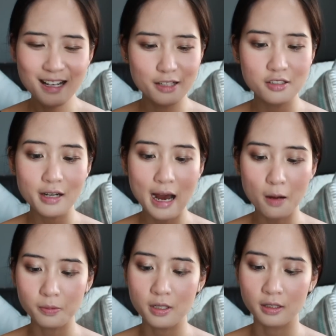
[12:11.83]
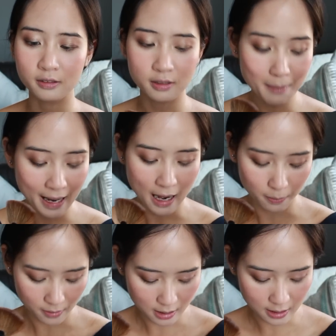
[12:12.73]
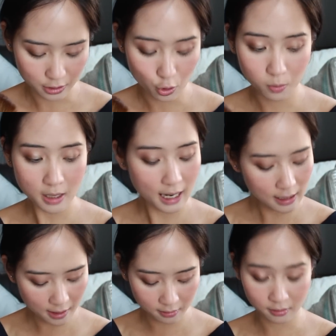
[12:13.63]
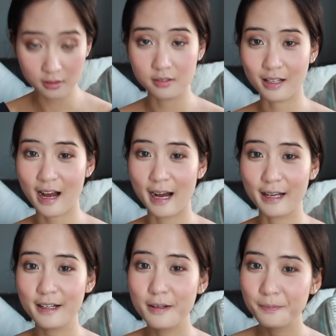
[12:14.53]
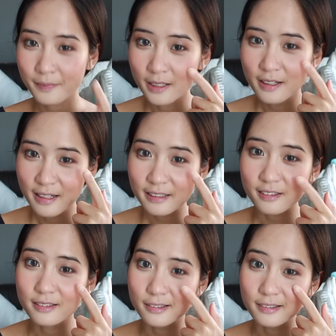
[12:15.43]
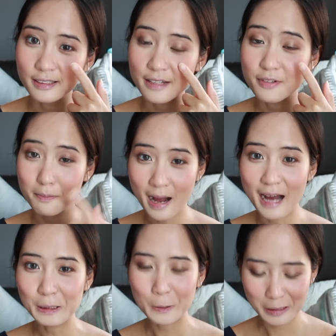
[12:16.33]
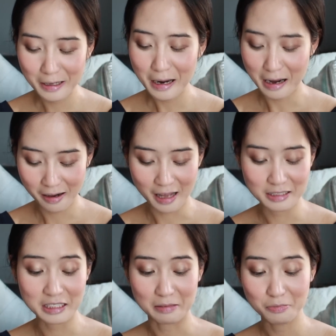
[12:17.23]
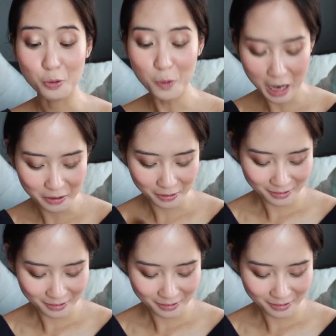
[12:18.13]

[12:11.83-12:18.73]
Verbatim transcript: Lần trước đã học được bài học nhúng hai lần từ cái từ cái phần má rồi, thế nên là lần này chỉ nhúng một lần.